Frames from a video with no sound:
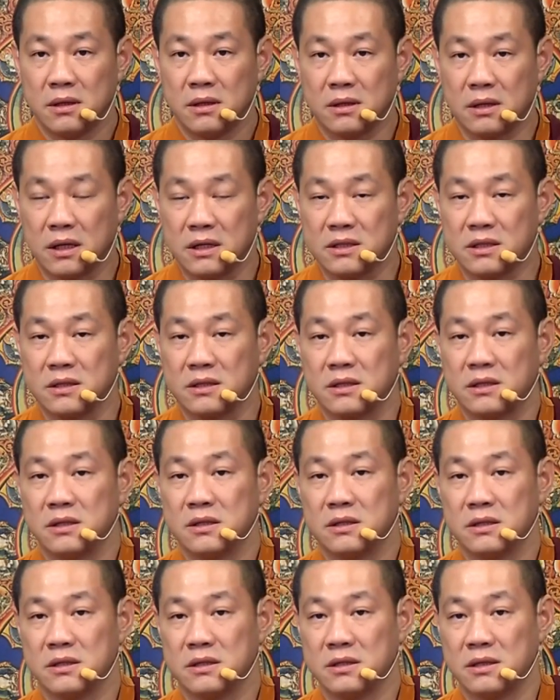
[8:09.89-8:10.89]
但是亲
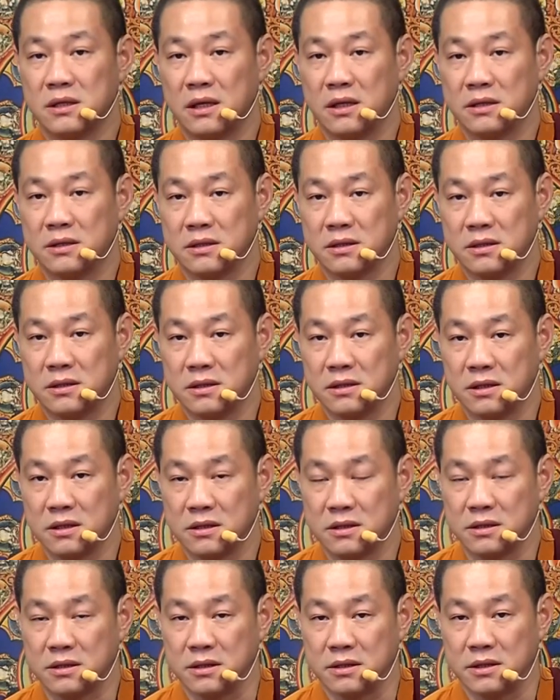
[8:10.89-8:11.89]
近善知识的
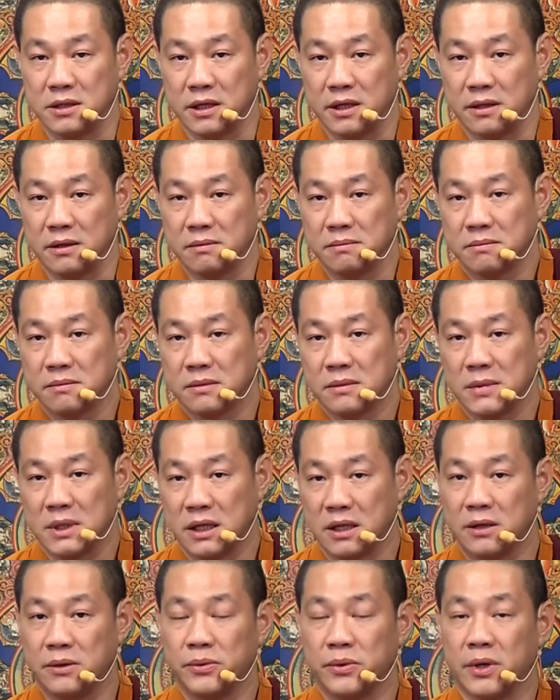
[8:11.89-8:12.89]
时间、
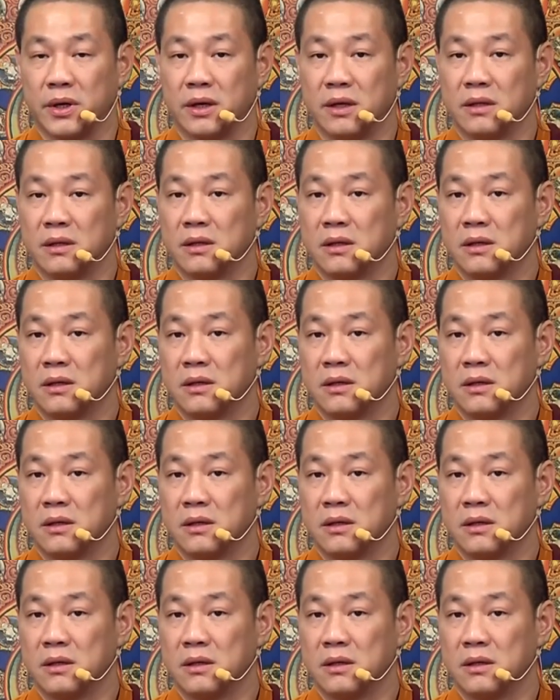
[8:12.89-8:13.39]
因缘，